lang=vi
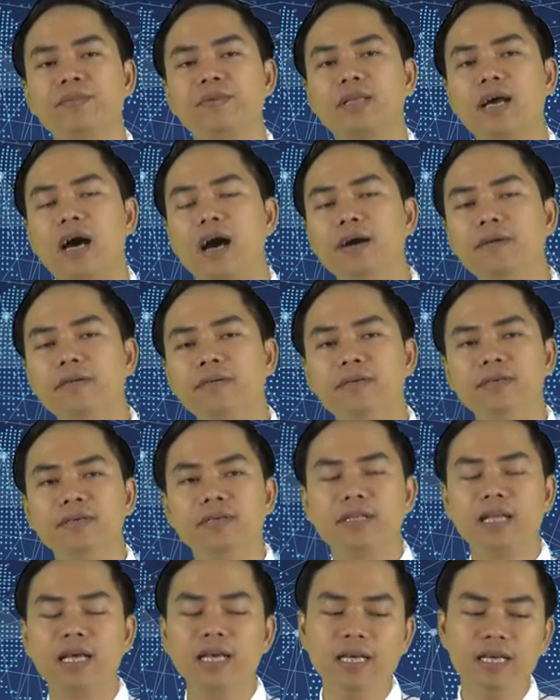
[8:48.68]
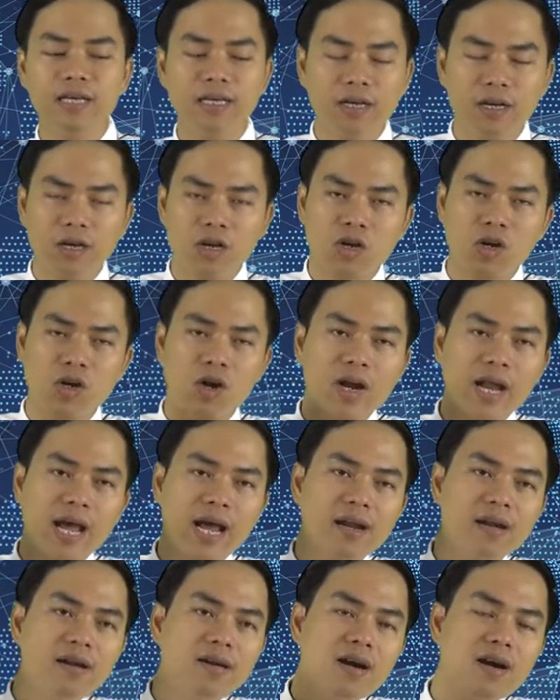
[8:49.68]
Đó, thì nó đã
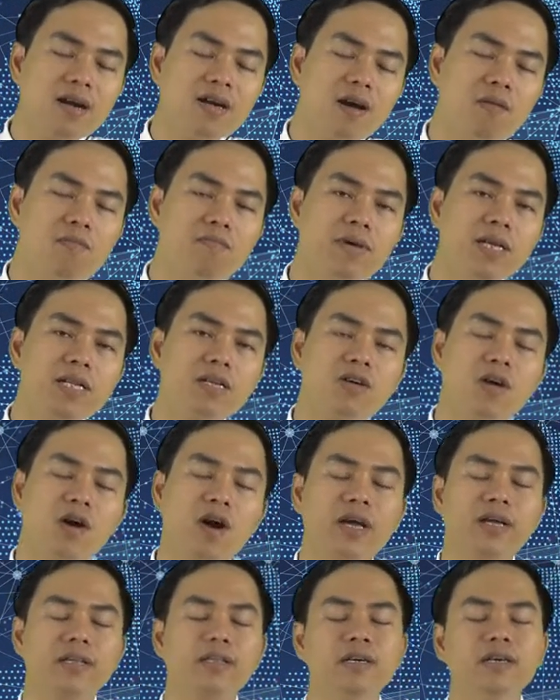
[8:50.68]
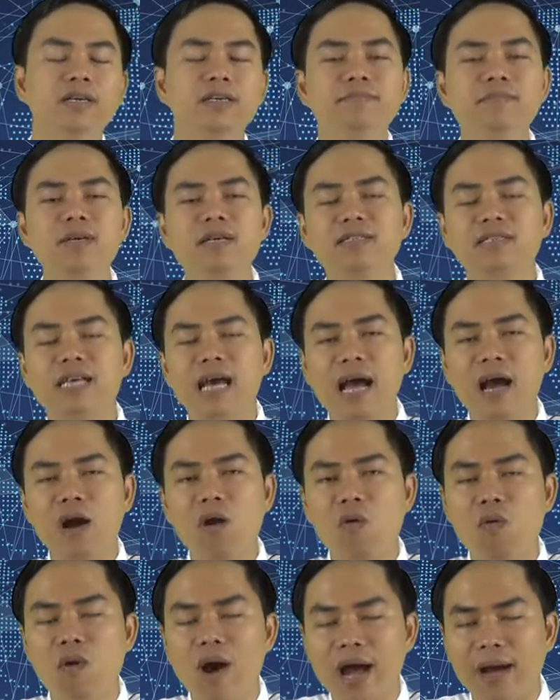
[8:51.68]
đưa đồng Bitcoin từ mức giá
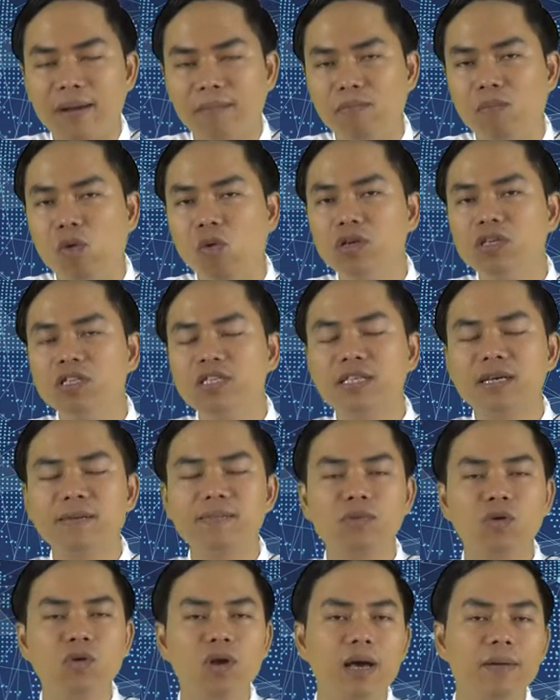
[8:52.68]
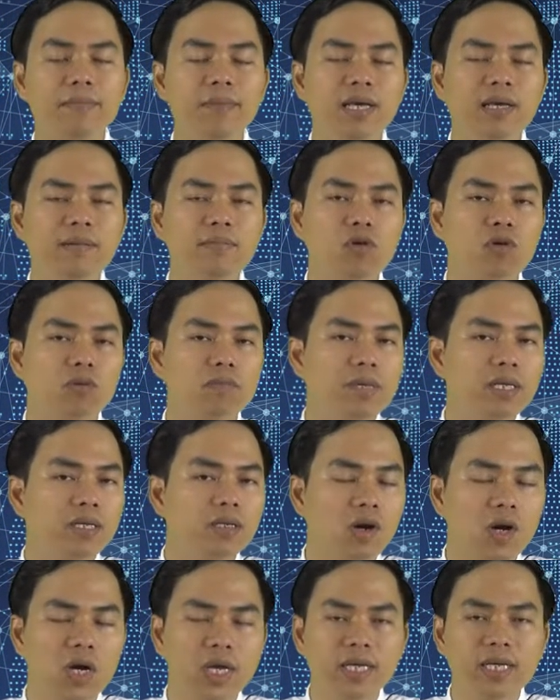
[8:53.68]
khoảng 400 đô la Mỹ một
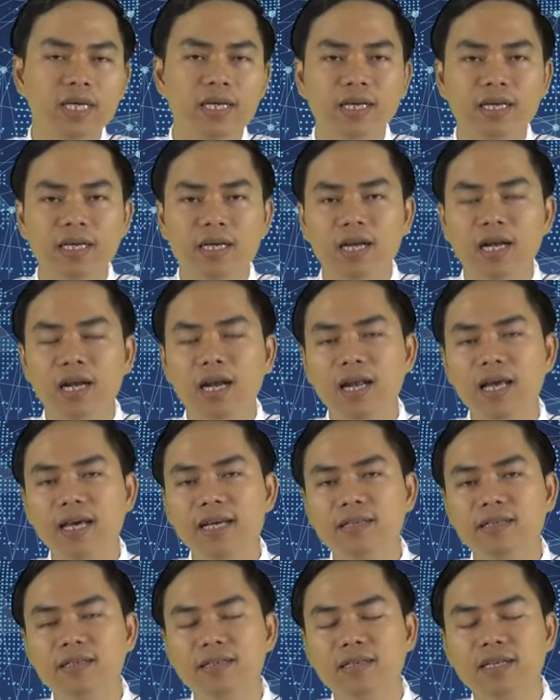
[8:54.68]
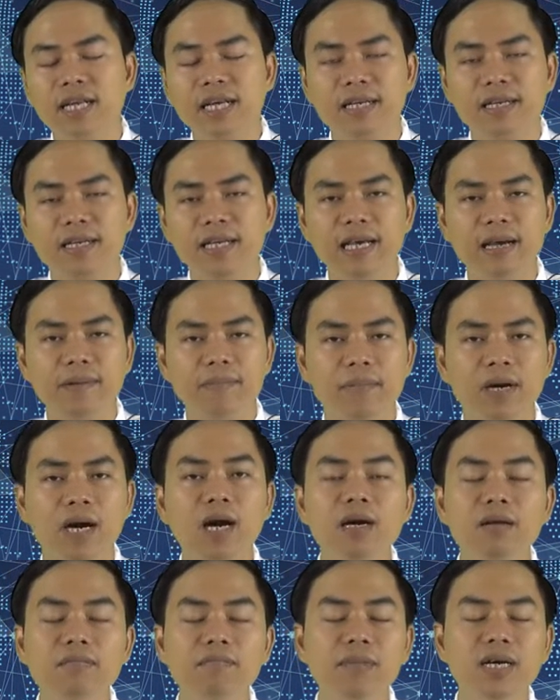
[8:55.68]
Bitcoin lên đỉnh điểm
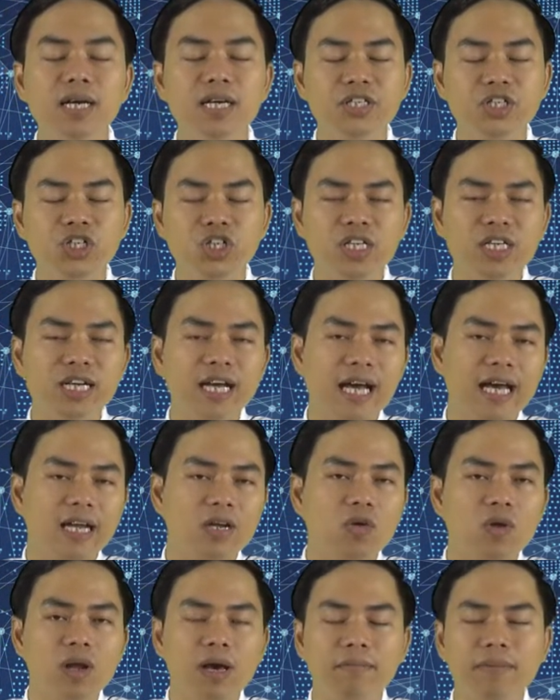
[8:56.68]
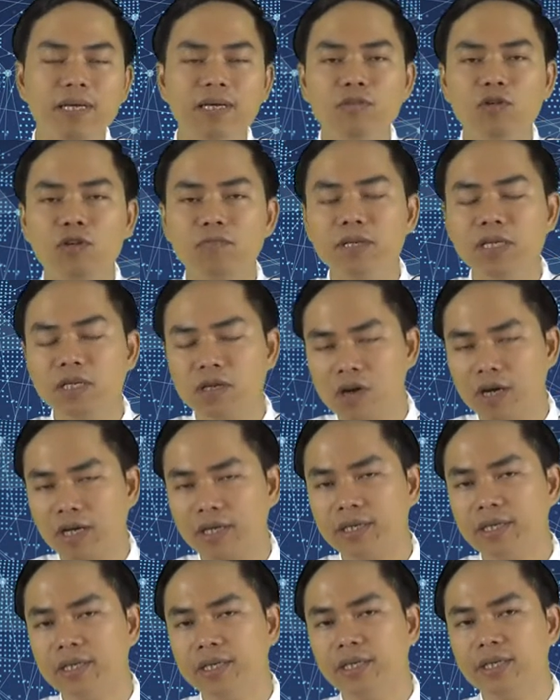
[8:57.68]
hơn 19.000 đô la Mỹ một Bitcoin
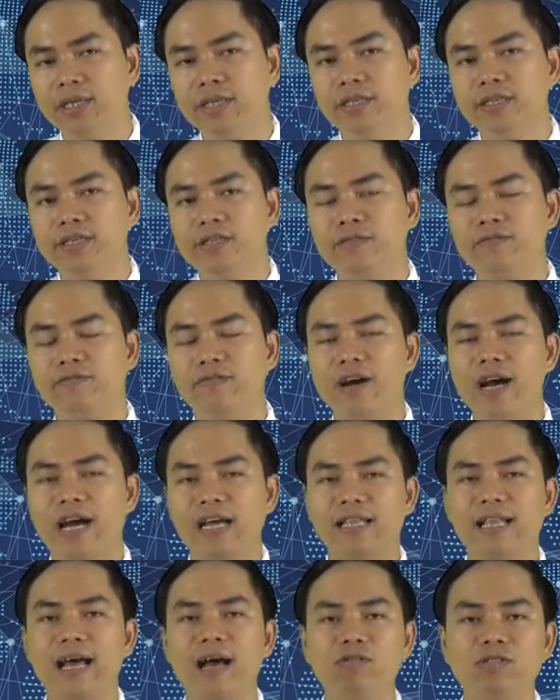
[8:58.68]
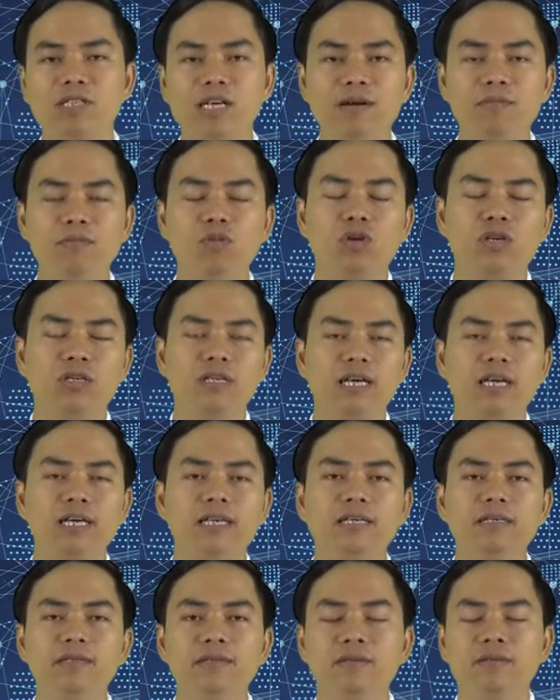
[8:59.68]
và tạo ra một
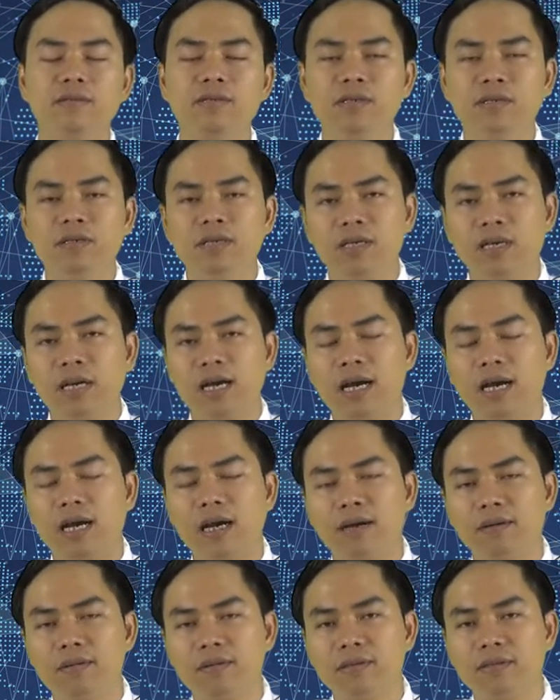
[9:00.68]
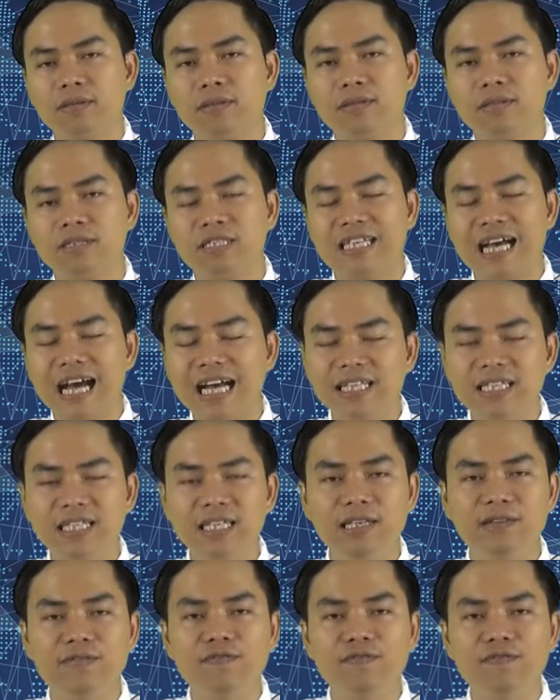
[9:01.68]
cái à, giá trị